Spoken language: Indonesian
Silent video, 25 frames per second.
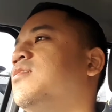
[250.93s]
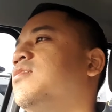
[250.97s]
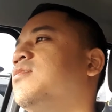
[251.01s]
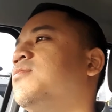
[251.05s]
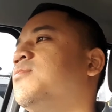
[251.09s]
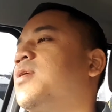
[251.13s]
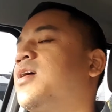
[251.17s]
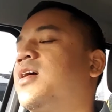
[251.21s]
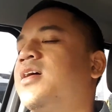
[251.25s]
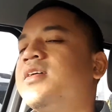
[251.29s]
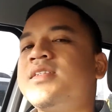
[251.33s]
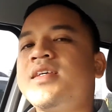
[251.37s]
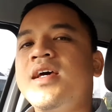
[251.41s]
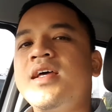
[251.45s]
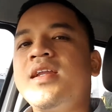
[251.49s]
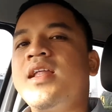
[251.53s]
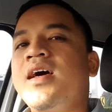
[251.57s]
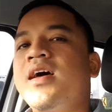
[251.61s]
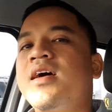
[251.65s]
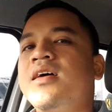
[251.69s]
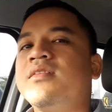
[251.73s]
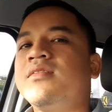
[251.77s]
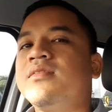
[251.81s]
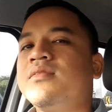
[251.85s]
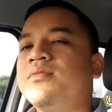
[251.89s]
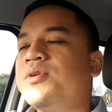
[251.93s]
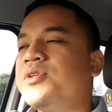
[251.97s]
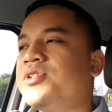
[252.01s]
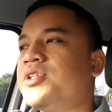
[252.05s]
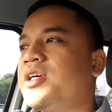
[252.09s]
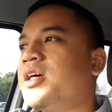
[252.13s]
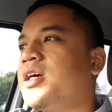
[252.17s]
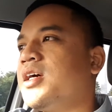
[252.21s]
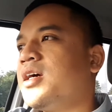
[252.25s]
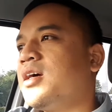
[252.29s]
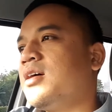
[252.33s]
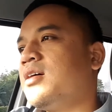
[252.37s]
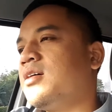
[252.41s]
berkesan lah buat
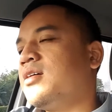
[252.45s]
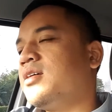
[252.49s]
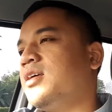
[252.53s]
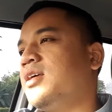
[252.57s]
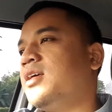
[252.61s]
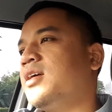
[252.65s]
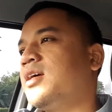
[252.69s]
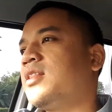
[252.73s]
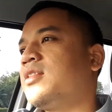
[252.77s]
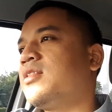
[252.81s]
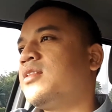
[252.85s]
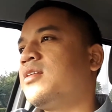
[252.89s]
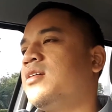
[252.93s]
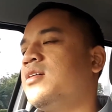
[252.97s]
saya ingat